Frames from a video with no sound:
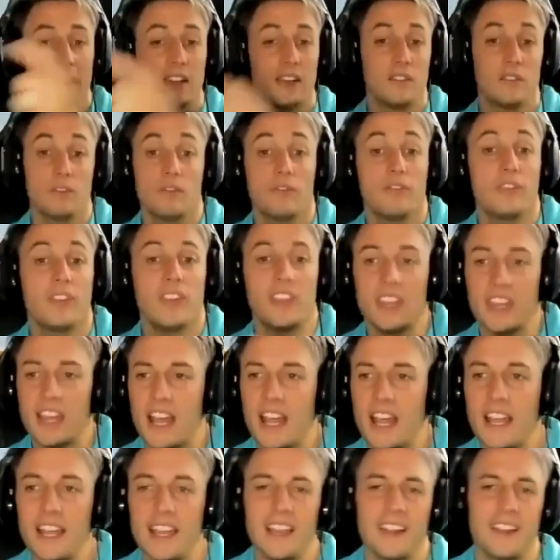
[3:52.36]

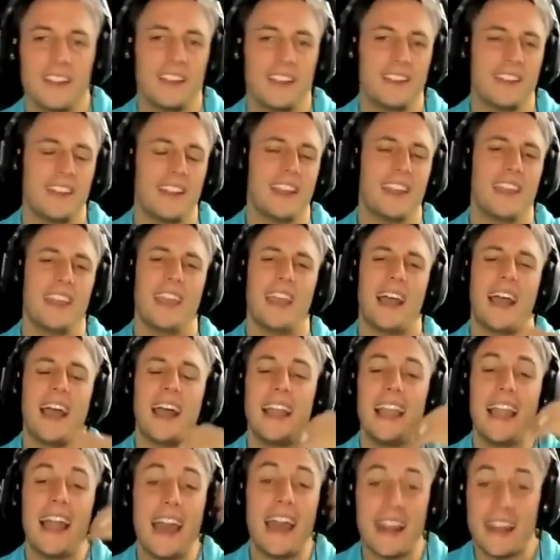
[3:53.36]
final, eh,
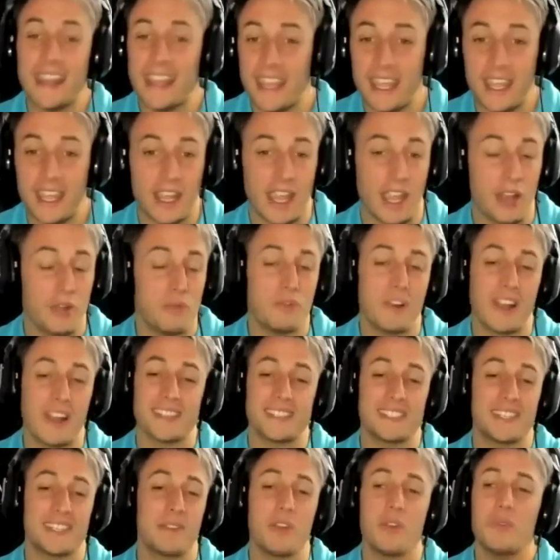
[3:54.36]
alargue, que nunca
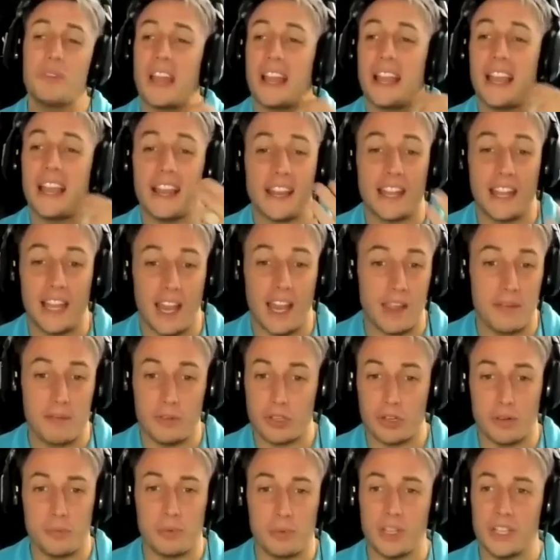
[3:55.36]
se ve un alargue en la
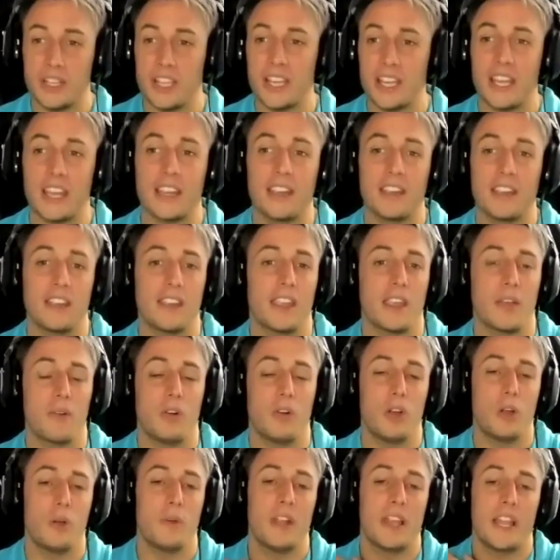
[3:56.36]
metropolitana, que vos
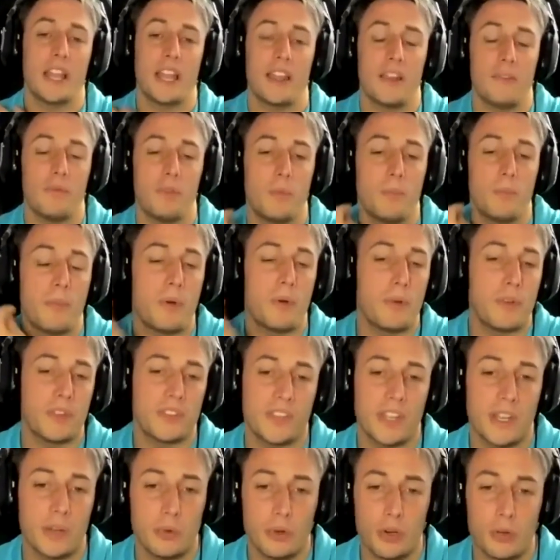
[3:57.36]
lo ves
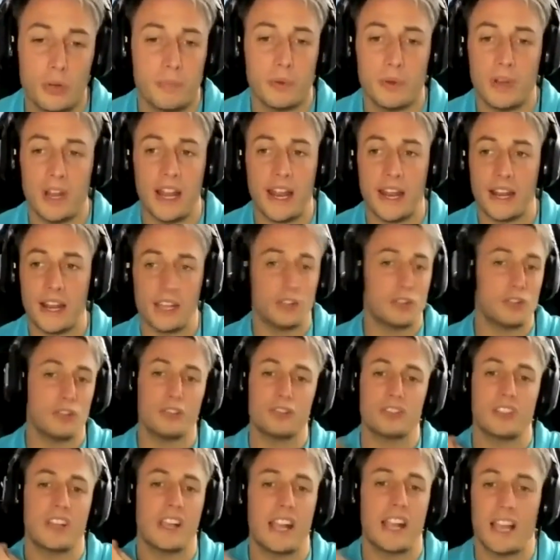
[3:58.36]
en, Europa un alargue,
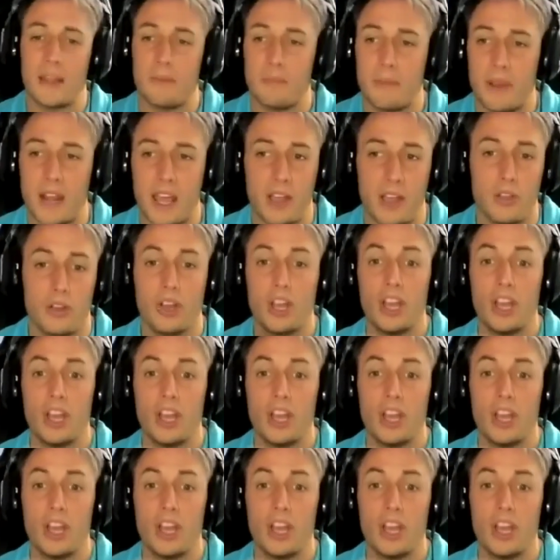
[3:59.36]
todos acalambrados,